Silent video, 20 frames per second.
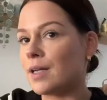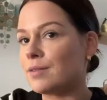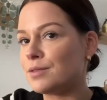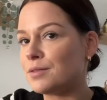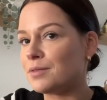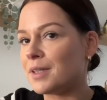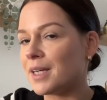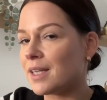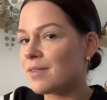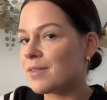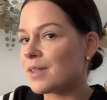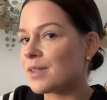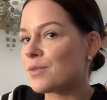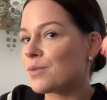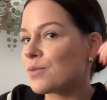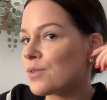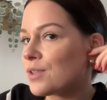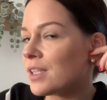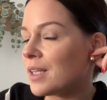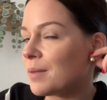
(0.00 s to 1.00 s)
vous voyez, de toute
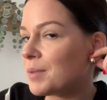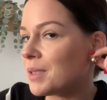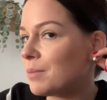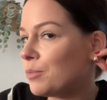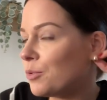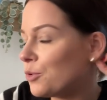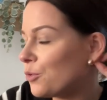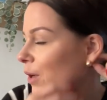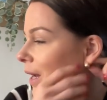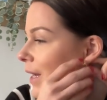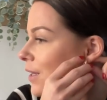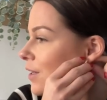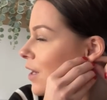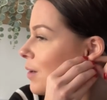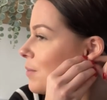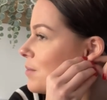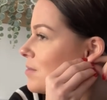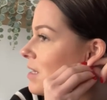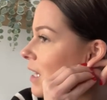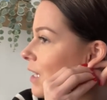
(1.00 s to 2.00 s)
façon, j'ai des petites boucles d'oreilles
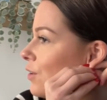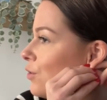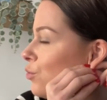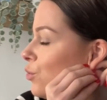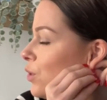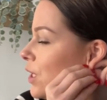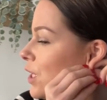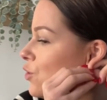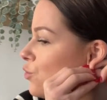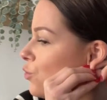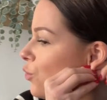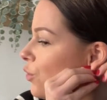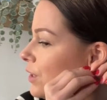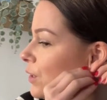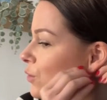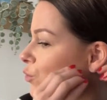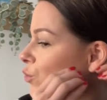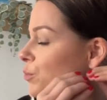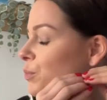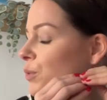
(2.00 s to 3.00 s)
comme ça tous les jours,
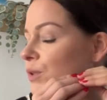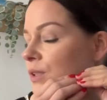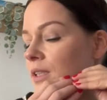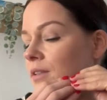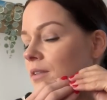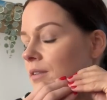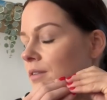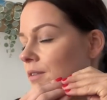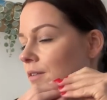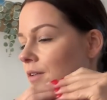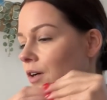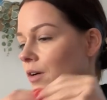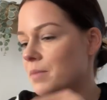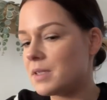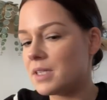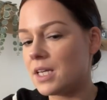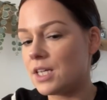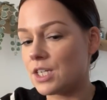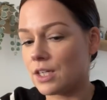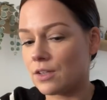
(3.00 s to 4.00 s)
des toutes petites comme
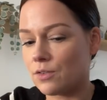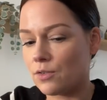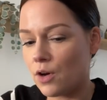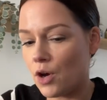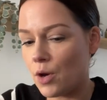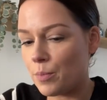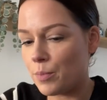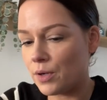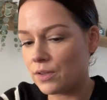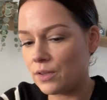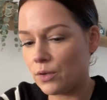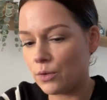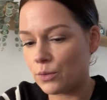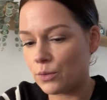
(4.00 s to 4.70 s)
ça, j'adore en porter au